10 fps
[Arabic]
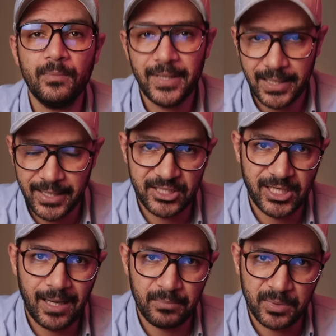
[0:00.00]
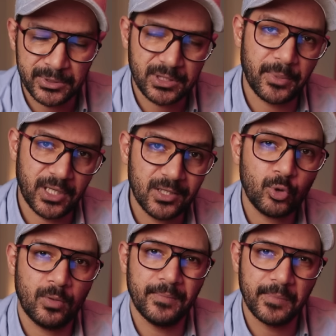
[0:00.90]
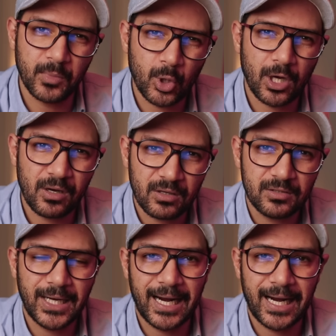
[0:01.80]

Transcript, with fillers: هم كشعب بطبيعتهم منغلقين